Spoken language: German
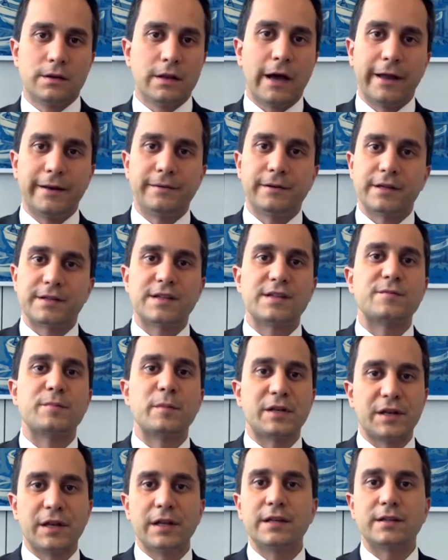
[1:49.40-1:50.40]
Nein, das ist
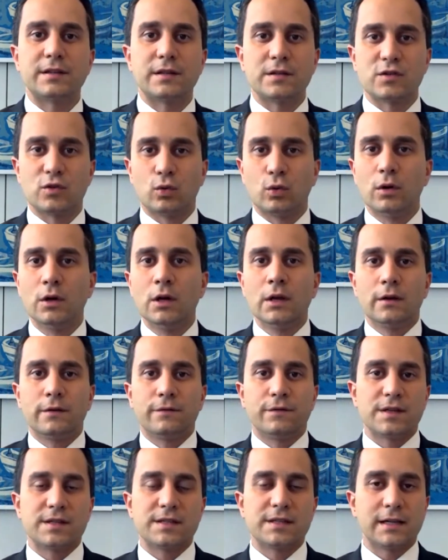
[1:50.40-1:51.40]
mitnichten so.
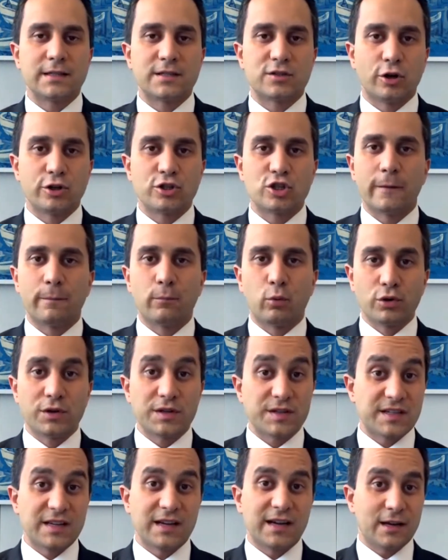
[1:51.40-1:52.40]
Wir sind als Deutscher
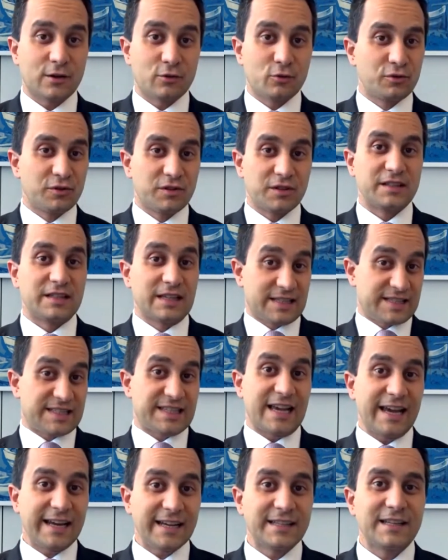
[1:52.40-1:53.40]
Bundestag und
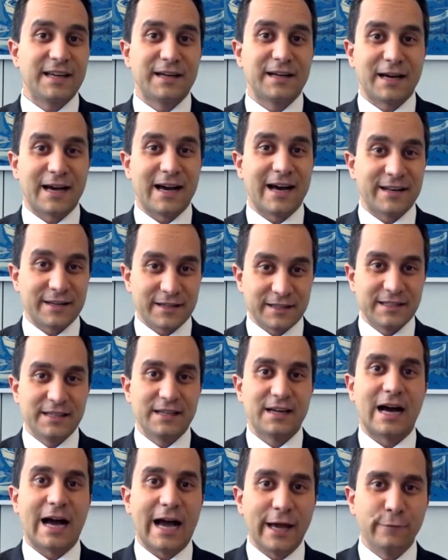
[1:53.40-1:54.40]
das zeigt ja gerade
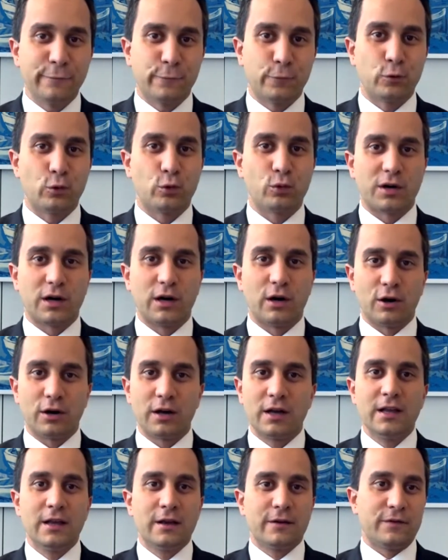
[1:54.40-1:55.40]
Ihre Einführung
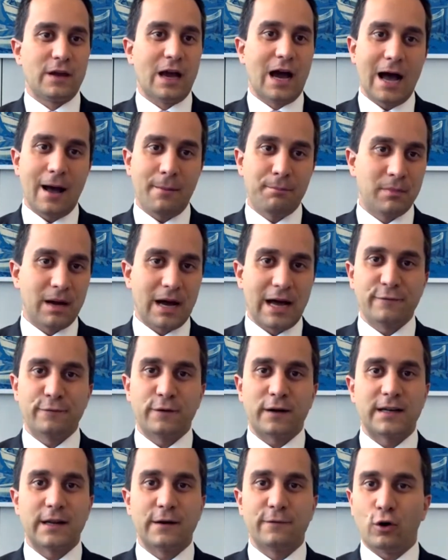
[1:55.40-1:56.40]
auch. Wir haben
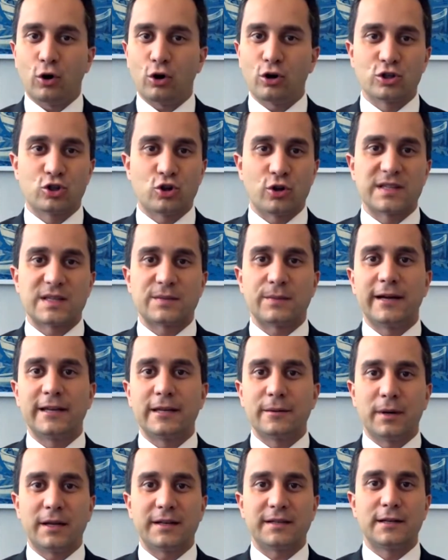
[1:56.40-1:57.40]
Anfang der Woche schon zwei
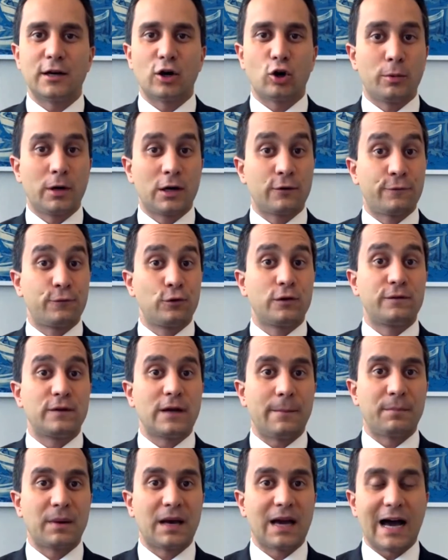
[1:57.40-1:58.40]
Debatten darüber geführt.
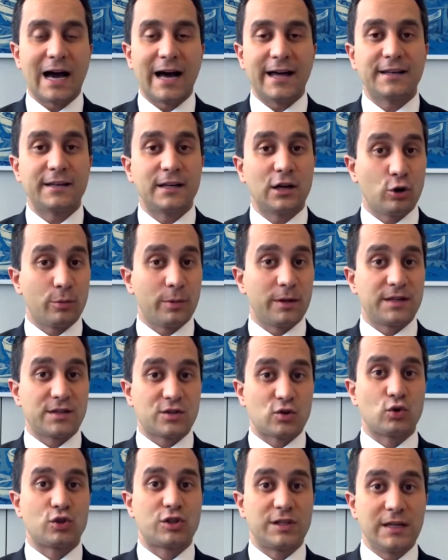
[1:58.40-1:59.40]
Wir haben gerade darüber
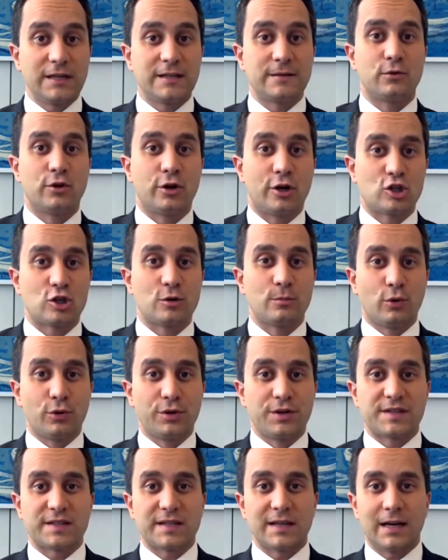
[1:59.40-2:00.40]
diskutiert im Deutschen
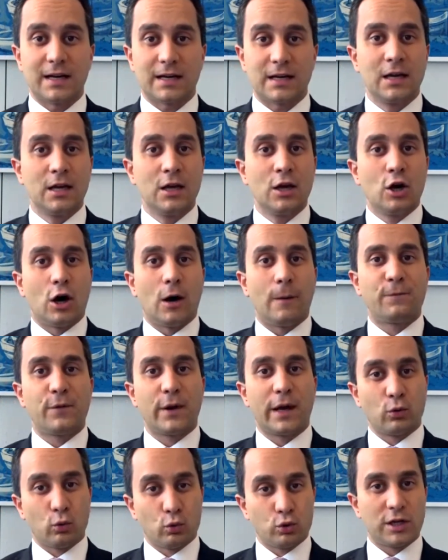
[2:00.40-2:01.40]
Bundestag, ob
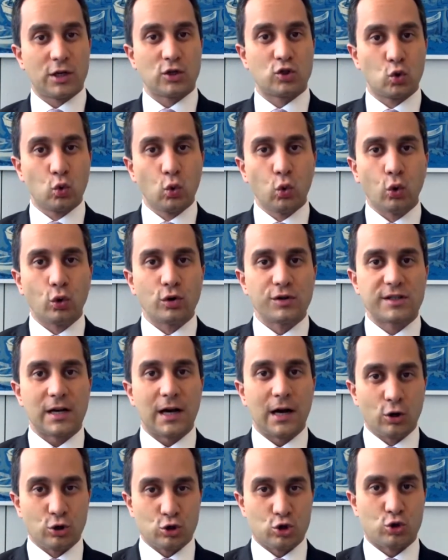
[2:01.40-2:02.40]
wir einen
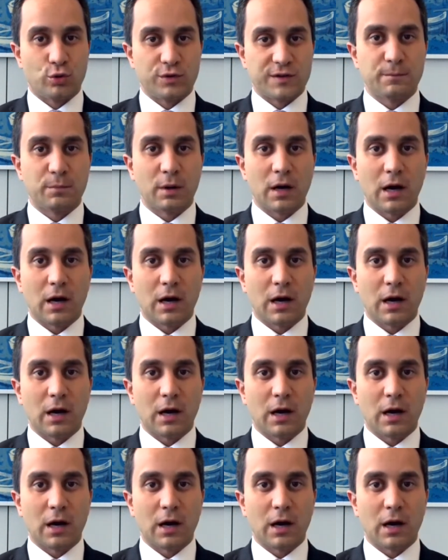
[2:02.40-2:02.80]
Untersuchungsausschuss